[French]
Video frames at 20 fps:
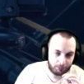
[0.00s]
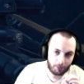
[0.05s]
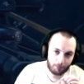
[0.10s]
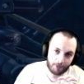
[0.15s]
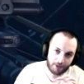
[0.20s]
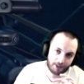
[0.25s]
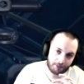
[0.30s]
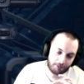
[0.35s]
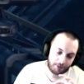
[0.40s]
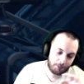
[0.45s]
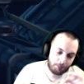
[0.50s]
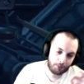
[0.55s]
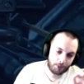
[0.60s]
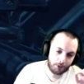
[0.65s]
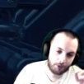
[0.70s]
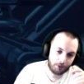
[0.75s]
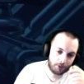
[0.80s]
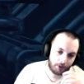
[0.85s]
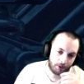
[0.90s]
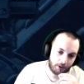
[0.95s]
je vais pas mettre un petit
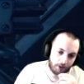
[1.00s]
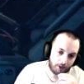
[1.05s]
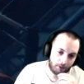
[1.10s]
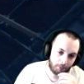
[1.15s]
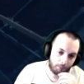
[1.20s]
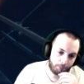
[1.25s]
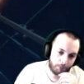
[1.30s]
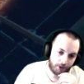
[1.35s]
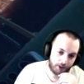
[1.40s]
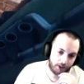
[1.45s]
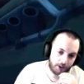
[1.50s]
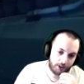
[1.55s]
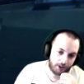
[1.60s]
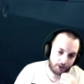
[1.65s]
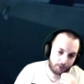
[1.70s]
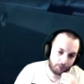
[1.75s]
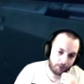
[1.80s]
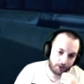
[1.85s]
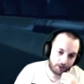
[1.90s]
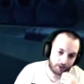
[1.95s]
euh, Peggy, Peggy
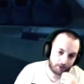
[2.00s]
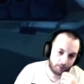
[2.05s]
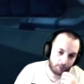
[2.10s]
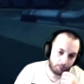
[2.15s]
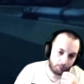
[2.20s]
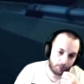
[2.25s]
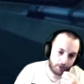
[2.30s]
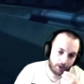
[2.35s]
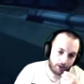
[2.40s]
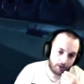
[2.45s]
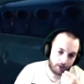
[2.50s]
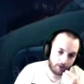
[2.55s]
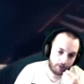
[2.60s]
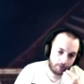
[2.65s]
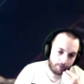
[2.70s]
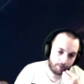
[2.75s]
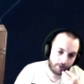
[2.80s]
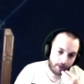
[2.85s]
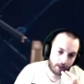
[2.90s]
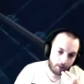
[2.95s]
18, mais
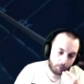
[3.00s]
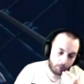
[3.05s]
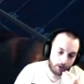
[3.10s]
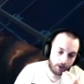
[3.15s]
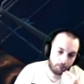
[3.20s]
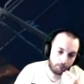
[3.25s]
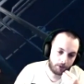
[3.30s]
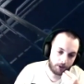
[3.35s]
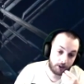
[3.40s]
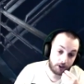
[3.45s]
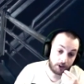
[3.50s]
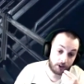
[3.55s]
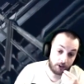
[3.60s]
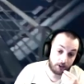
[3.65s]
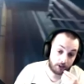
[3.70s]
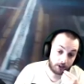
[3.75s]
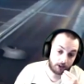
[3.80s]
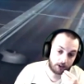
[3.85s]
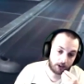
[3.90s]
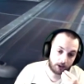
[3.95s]
euh, ouais, il me dit que
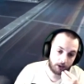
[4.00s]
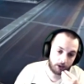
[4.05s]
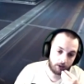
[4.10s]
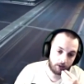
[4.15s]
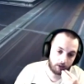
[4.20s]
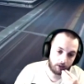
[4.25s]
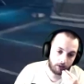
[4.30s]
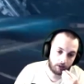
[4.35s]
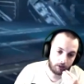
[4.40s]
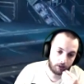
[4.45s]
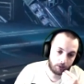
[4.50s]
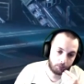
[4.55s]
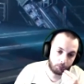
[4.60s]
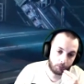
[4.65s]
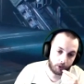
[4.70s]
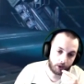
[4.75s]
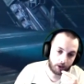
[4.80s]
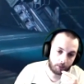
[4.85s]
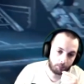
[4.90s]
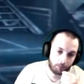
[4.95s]
j'ai une très très
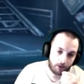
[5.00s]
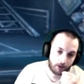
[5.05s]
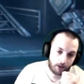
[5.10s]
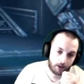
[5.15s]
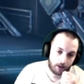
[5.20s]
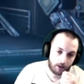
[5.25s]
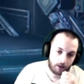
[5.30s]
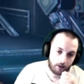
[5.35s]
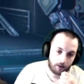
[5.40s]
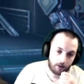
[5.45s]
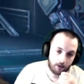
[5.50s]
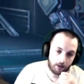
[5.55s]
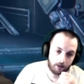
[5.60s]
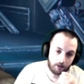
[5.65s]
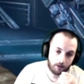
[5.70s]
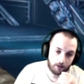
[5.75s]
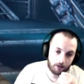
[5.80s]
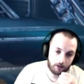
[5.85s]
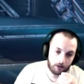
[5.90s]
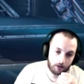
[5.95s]
bonne arme.
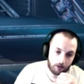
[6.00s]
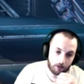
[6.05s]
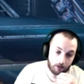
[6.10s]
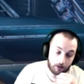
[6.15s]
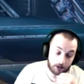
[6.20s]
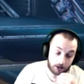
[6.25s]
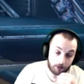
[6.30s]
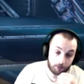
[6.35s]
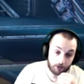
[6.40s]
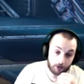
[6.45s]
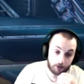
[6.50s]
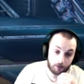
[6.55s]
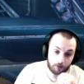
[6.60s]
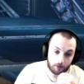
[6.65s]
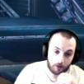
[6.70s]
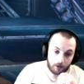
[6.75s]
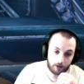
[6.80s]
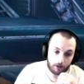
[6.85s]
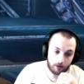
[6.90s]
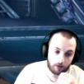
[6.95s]
Et c'est vrai
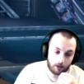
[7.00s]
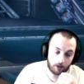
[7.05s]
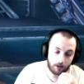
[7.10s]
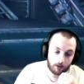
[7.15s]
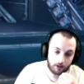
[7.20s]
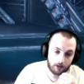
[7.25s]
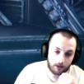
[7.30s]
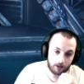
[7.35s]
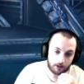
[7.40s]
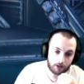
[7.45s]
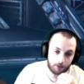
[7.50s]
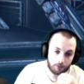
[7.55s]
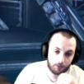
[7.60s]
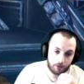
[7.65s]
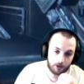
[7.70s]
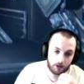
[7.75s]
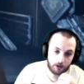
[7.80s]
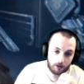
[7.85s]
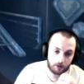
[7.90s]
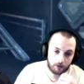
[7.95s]
qu'elle elle a été
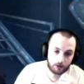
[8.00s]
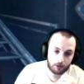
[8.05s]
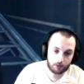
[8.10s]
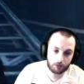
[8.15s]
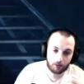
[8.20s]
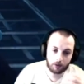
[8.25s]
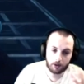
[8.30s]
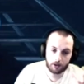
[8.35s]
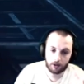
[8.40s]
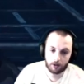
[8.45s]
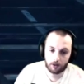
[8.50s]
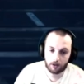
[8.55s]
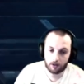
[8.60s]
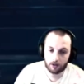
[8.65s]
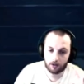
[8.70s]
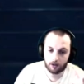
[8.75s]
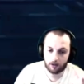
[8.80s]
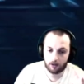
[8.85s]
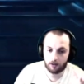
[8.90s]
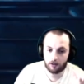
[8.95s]
assez utile sur
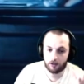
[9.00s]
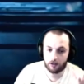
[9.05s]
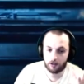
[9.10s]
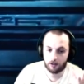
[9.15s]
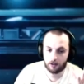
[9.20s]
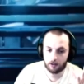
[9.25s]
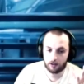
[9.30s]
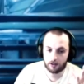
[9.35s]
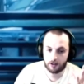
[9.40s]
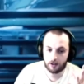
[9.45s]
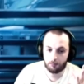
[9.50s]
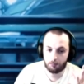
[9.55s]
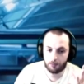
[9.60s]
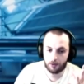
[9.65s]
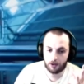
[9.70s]
les